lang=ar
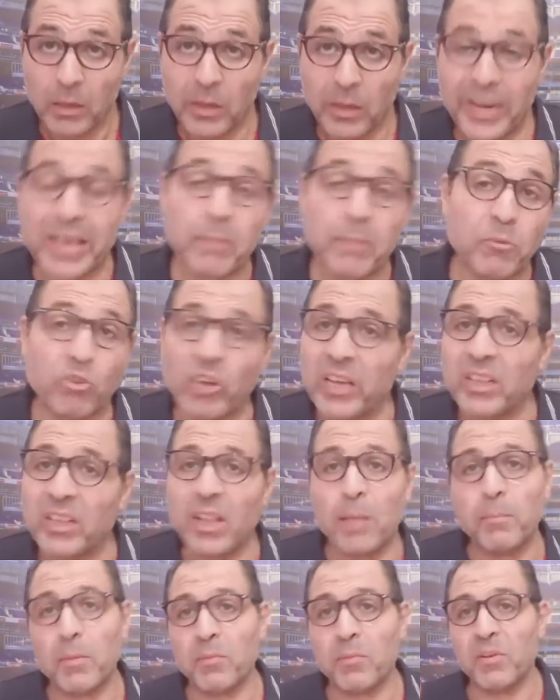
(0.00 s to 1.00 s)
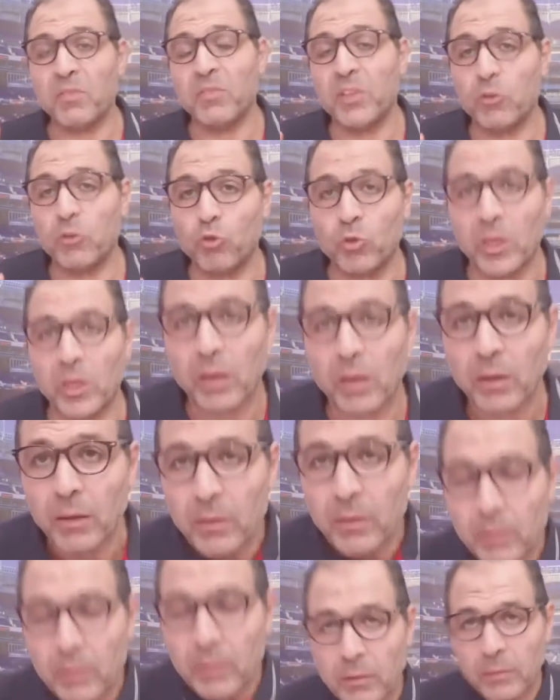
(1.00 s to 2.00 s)
ليه مش هيتلم بالفيديو ده
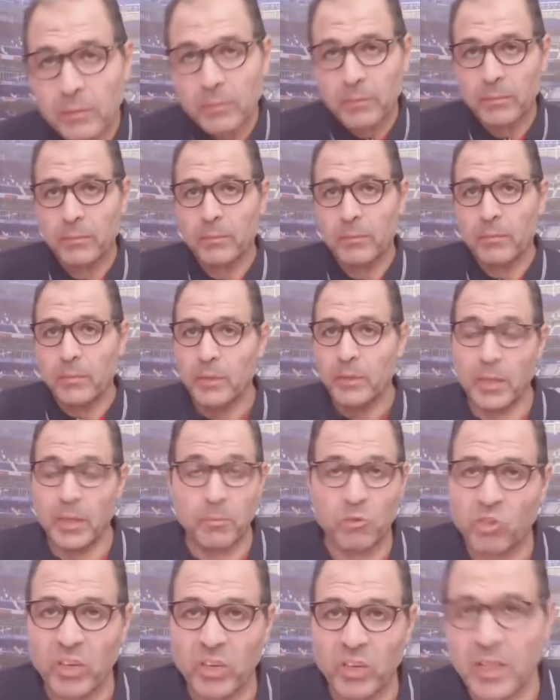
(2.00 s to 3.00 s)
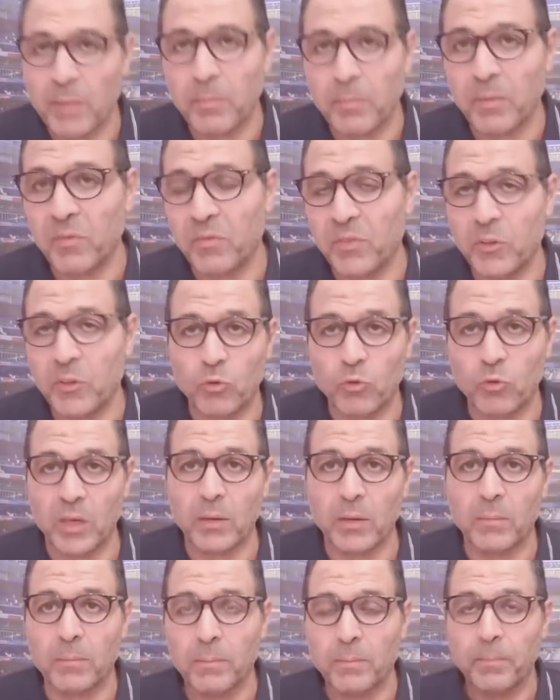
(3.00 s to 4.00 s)
ليه مش هيتلم بالفيديو ده